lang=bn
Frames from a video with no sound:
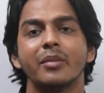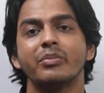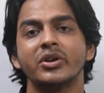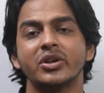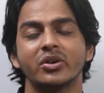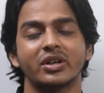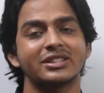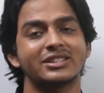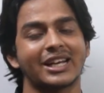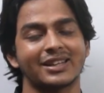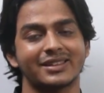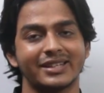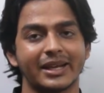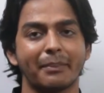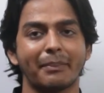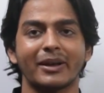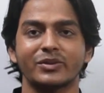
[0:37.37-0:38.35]
ভিডিওটি চার
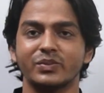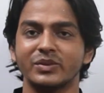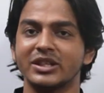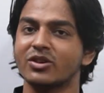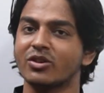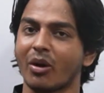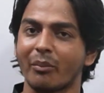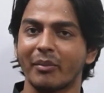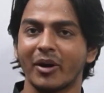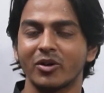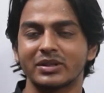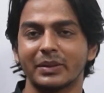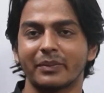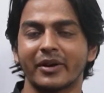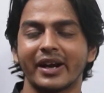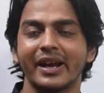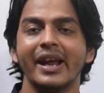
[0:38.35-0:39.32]
থেকে পাঁচ মিনিট লম্বা
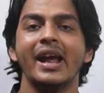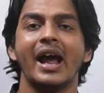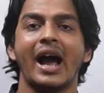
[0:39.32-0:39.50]
হতে পারে